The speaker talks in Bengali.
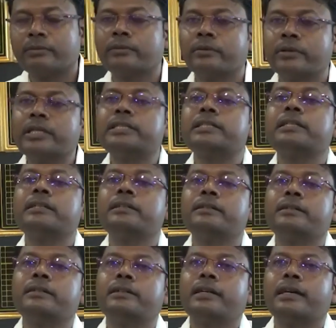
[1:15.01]
হয়েছে
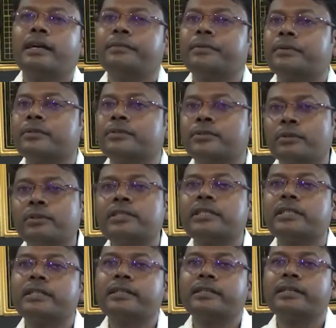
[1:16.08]
এবং
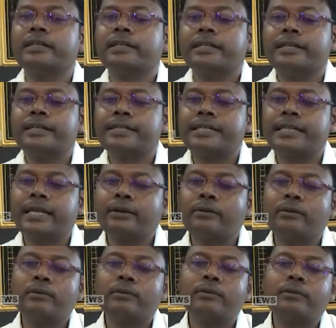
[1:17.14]
চলছে
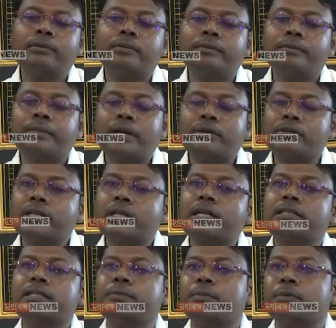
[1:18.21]
সেগুলো মানুষের
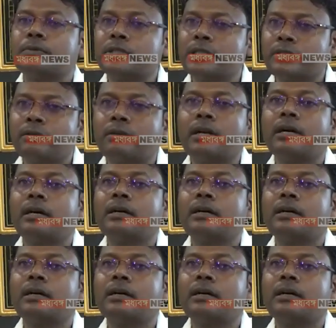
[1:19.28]
কাছে পৌঁছে দেওয়া